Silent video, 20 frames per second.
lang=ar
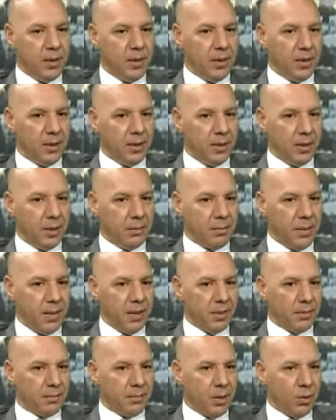ب
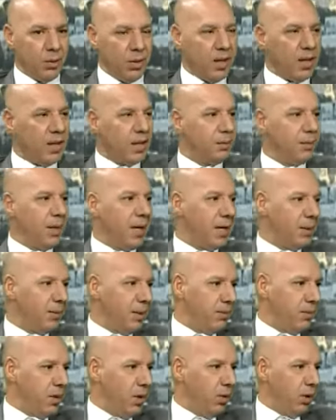يعني
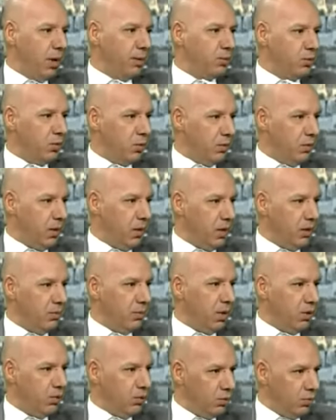فائده
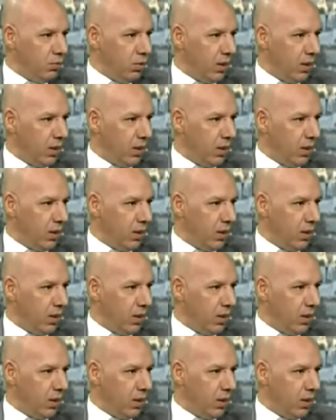متواضعه